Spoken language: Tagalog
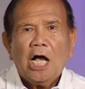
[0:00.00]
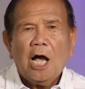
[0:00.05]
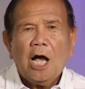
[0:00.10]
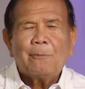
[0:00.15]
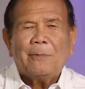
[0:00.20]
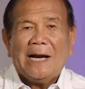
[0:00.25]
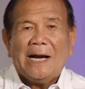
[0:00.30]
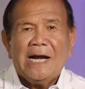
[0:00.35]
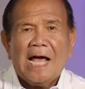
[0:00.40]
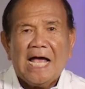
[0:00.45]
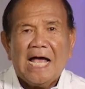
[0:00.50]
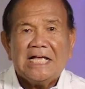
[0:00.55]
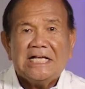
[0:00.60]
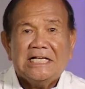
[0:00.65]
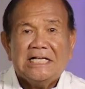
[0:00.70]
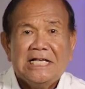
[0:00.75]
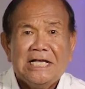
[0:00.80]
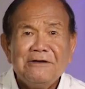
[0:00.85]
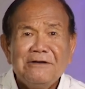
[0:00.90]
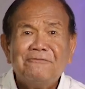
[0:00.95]
Apa na
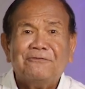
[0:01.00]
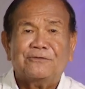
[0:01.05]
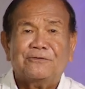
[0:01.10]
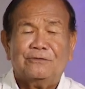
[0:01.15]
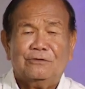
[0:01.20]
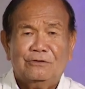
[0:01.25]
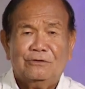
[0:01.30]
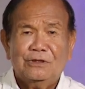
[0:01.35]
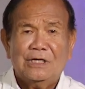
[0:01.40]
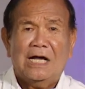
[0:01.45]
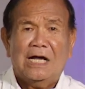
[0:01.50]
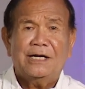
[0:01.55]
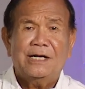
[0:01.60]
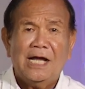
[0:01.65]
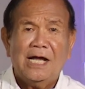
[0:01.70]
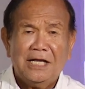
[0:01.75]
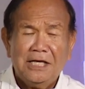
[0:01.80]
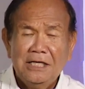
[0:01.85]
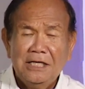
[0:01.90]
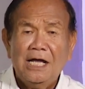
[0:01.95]
ay gift nga
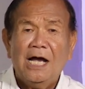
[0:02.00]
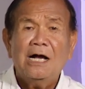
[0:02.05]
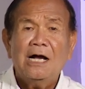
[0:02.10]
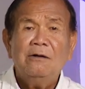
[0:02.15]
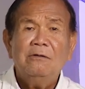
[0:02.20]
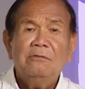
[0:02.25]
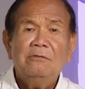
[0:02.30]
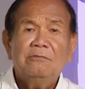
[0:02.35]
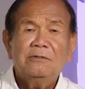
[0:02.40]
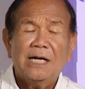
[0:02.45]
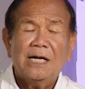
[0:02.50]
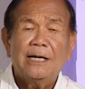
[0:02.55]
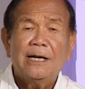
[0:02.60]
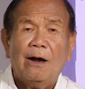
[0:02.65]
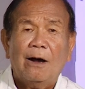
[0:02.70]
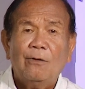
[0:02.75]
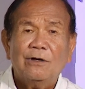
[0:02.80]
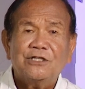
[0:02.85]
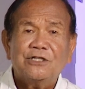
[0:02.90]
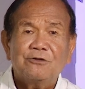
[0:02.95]
na iyang
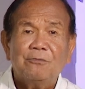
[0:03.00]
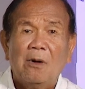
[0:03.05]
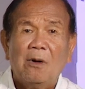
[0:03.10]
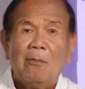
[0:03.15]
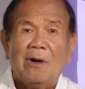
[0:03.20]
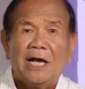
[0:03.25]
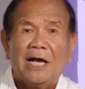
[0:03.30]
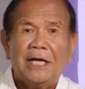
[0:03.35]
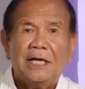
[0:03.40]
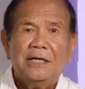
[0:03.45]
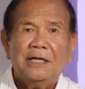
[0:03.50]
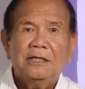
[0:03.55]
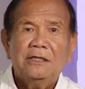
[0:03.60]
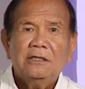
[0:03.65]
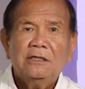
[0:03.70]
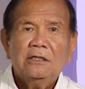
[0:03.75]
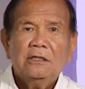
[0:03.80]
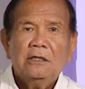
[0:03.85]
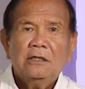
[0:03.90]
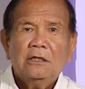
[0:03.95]
nadawat sa babae
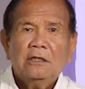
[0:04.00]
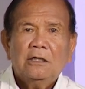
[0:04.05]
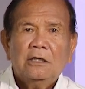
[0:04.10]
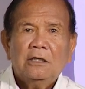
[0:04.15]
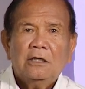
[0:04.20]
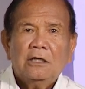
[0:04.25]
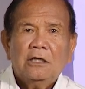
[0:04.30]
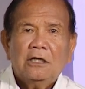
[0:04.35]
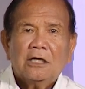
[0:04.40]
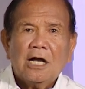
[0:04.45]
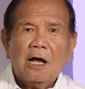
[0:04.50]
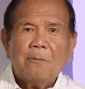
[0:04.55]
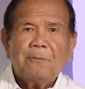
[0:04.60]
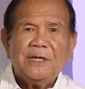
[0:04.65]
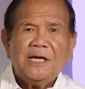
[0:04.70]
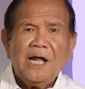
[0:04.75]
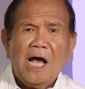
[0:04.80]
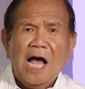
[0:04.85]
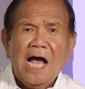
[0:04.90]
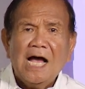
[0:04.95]
nga
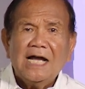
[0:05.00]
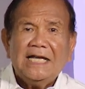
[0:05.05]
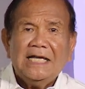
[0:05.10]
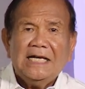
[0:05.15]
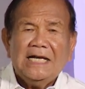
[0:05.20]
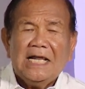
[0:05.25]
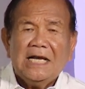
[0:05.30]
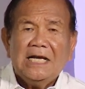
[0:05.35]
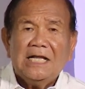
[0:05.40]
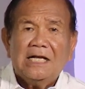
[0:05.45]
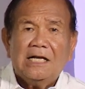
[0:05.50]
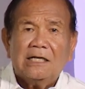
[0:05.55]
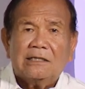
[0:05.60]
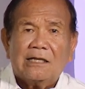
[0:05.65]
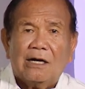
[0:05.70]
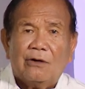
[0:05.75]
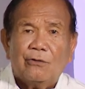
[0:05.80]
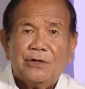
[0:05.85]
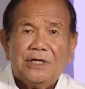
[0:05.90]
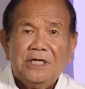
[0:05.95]
pinaagi nining
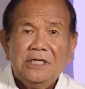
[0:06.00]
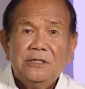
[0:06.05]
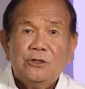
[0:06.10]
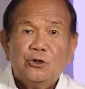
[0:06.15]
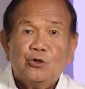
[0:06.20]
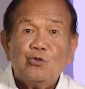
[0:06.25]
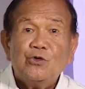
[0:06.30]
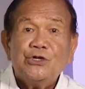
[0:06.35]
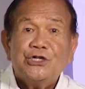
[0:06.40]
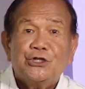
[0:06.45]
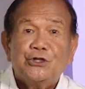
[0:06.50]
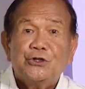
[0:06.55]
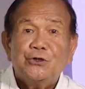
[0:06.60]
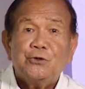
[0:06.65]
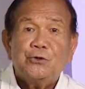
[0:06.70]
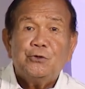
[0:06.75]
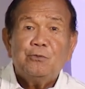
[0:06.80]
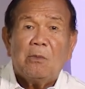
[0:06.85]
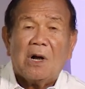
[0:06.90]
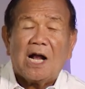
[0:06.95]
gitawag
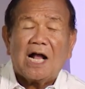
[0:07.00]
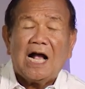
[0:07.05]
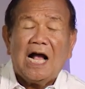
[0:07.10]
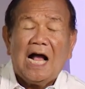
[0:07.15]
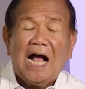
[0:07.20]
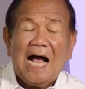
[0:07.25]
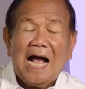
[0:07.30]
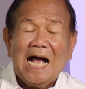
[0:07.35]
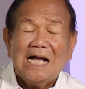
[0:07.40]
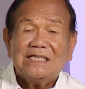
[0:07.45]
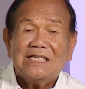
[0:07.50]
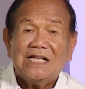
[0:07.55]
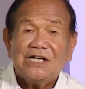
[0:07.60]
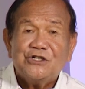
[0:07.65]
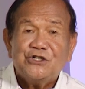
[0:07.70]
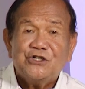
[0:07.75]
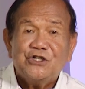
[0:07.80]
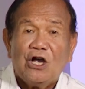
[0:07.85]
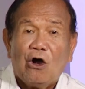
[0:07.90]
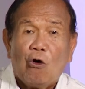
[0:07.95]
intuition
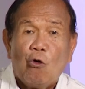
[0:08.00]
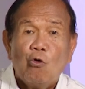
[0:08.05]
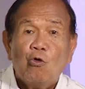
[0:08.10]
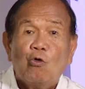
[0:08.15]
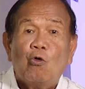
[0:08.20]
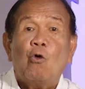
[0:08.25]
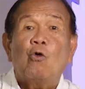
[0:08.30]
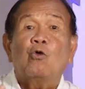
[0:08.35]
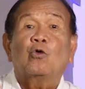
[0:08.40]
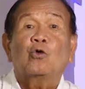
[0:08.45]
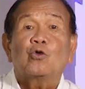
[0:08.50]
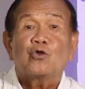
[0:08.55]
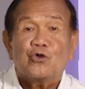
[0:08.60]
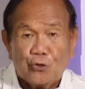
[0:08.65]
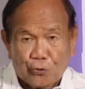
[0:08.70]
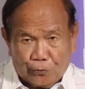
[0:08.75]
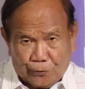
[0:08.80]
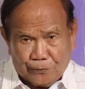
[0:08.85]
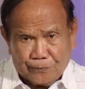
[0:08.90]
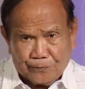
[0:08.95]
makahatag siya og
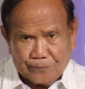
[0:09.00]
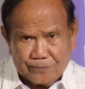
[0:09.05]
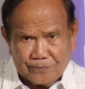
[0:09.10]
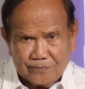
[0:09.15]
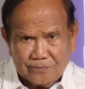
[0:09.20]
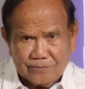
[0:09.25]
konklusyon.